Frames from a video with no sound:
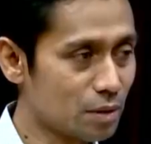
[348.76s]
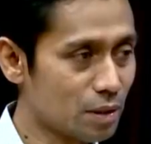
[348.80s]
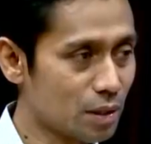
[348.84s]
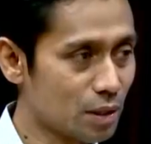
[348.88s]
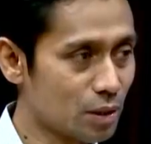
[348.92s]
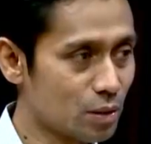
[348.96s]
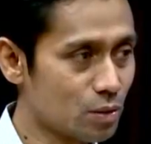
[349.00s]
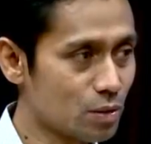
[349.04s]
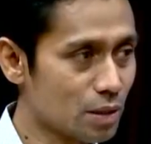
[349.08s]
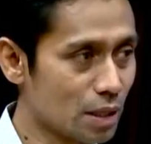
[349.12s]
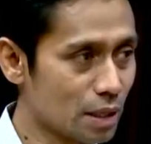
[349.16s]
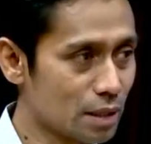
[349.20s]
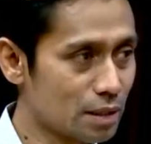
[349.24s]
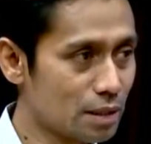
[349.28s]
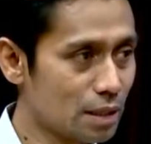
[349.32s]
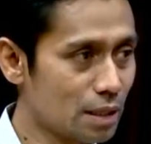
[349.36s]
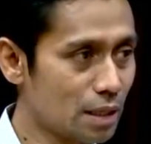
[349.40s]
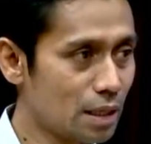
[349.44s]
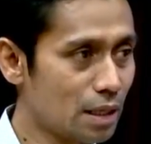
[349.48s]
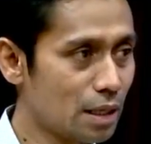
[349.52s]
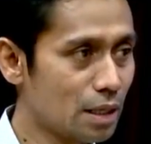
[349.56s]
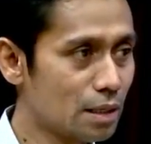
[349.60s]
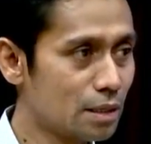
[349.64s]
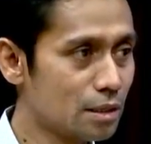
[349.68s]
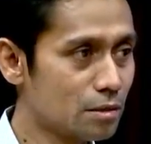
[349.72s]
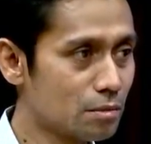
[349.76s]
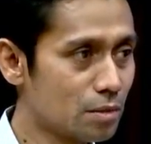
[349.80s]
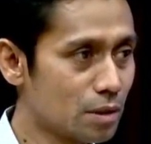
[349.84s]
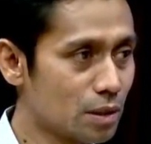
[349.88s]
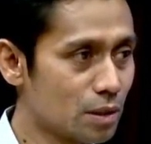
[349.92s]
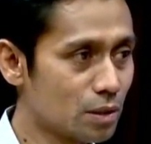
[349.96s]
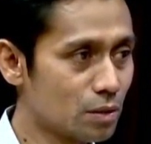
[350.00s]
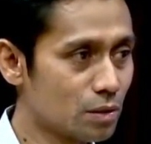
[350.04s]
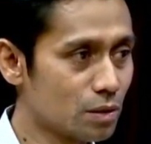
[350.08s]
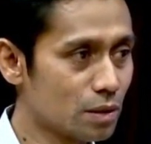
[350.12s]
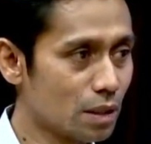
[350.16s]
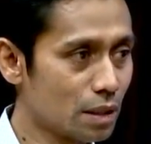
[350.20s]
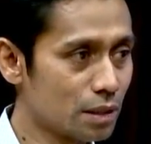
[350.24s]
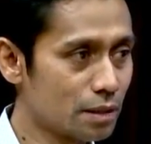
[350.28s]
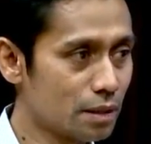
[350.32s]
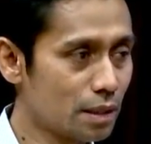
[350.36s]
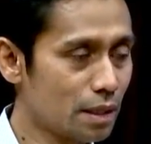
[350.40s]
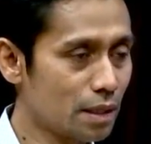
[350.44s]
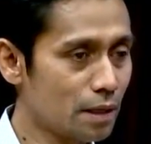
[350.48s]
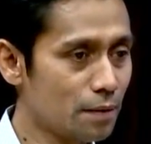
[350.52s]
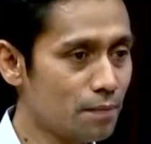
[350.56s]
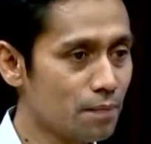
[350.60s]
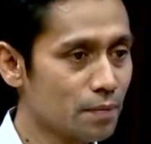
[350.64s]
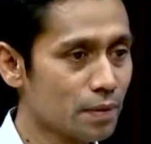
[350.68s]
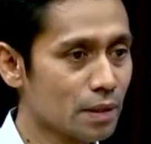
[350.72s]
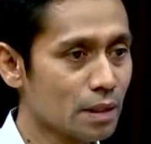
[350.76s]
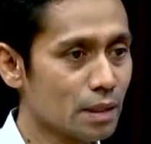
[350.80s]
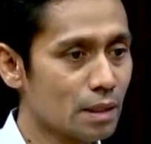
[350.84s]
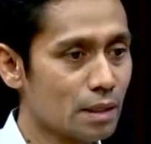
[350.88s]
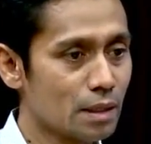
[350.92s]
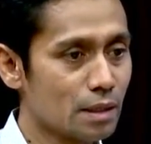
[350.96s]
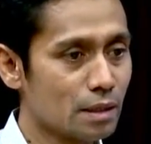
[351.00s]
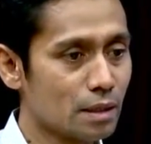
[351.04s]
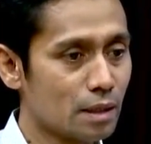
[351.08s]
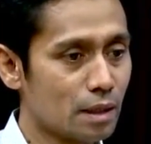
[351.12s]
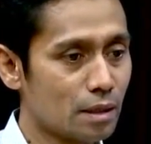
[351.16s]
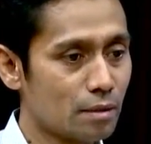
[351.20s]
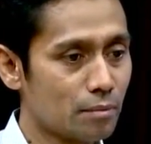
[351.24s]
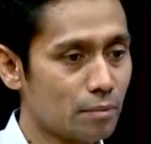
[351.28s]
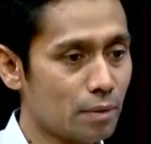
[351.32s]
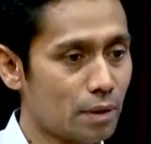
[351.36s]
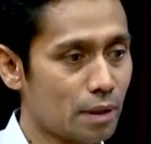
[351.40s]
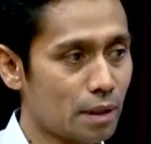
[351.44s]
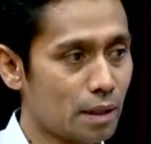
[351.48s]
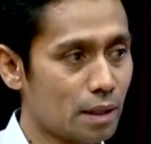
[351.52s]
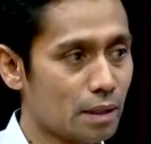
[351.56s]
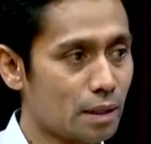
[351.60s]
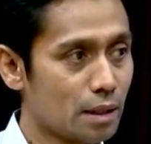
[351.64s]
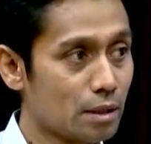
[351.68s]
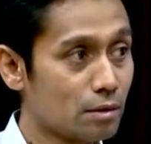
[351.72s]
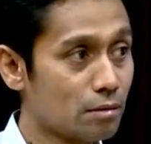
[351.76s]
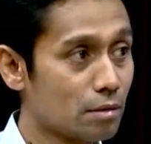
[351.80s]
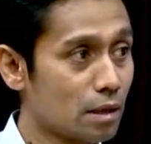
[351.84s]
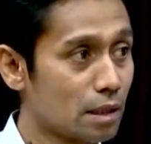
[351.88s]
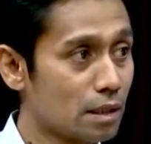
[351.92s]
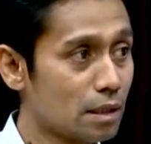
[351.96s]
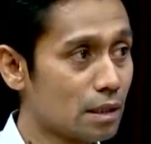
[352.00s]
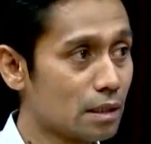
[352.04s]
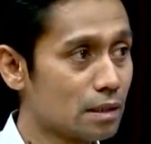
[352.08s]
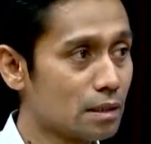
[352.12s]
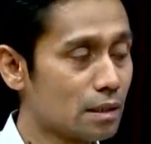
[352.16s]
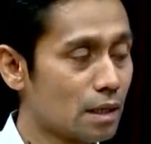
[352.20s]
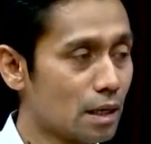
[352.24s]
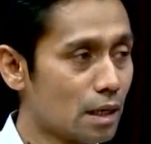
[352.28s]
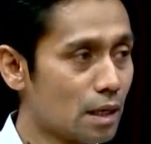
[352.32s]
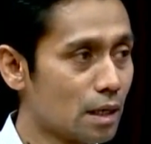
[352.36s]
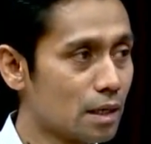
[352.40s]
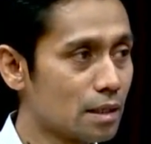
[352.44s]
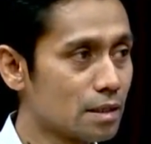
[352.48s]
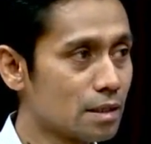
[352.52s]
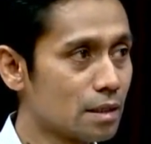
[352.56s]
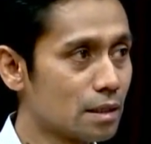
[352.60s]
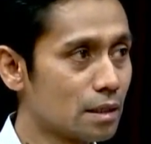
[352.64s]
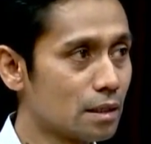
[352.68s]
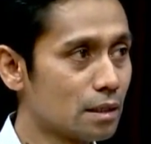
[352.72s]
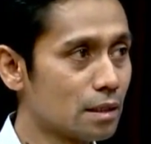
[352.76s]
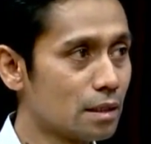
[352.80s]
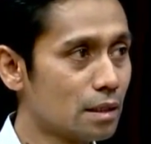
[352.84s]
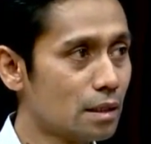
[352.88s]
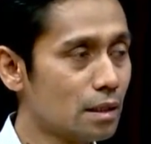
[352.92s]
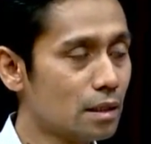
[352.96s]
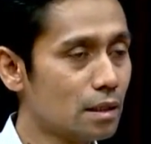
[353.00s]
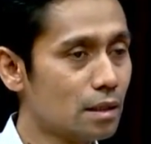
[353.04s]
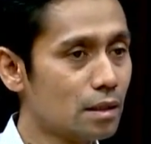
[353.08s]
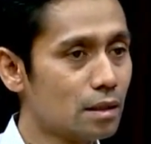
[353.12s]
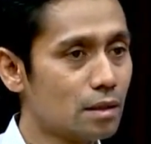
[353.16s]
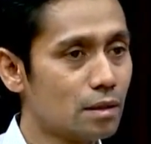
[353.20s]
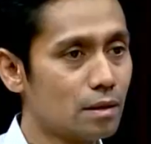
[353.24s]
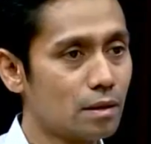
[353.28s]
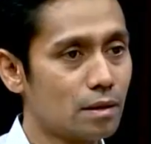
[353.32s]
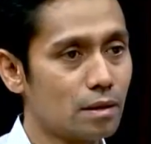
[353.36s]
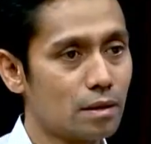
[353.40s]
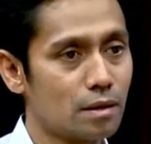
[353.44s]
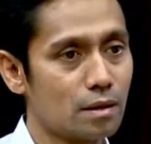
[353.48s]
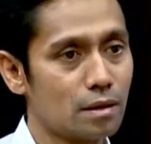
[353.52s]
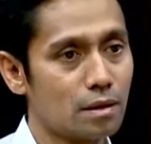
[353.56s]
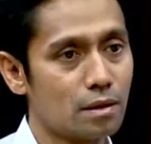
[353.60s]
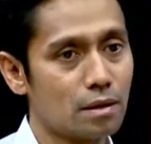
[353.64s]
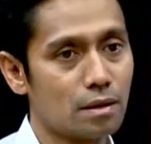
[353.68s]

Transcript: begitu saja hadir begitu saja tanpa ada aturan yang jelas sehingga e,